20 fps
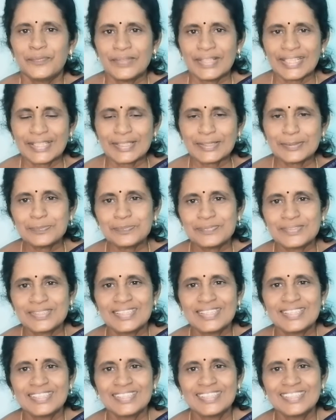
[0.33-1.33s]
வணக்கம்
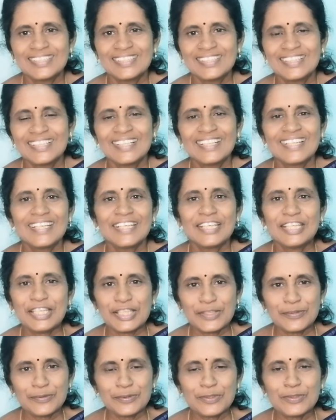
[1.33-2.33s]

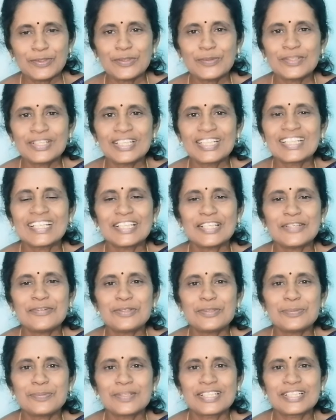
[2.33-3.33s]
இன்னைக்கு உங்களோட ஒரு கதை
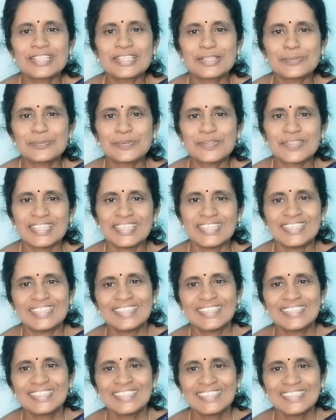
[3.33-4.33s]
ஒன்று பகிர்ந்துக்க போகிறேன்
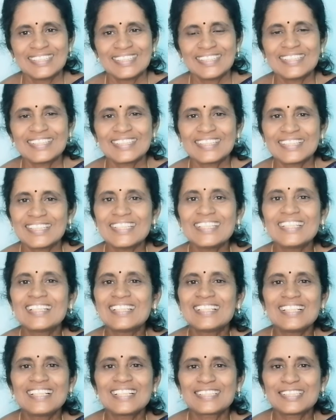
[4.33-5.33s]
அந்த கதை
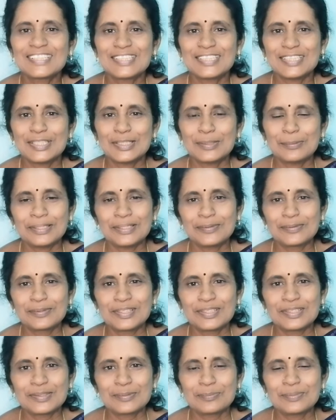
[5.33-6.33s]
எதில் இருந்து அப்படின்னு
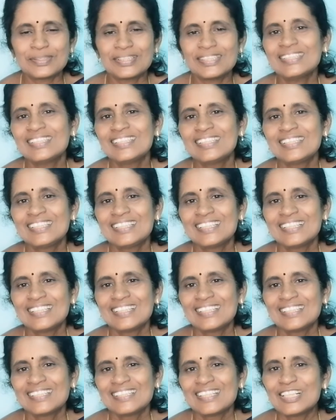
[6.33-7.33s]
உங்களுக்கு ரொம்ப
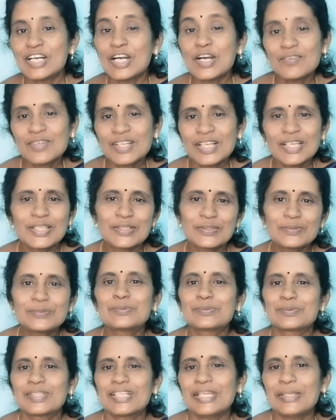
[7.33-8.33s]
ஆவலாக
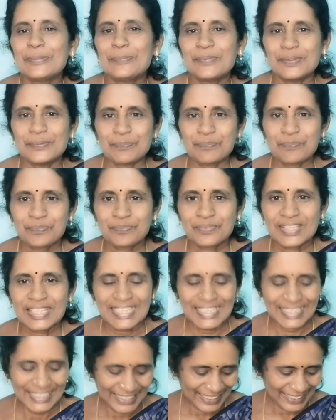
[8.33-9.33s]
இருக்கும் கண்டிப்பாக
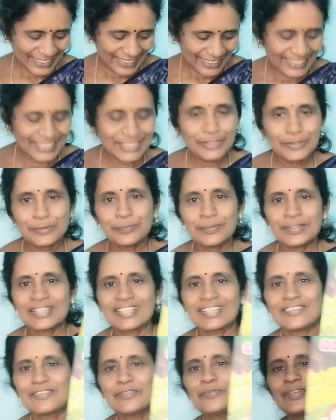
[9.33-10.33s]
நீங்க பாருங்க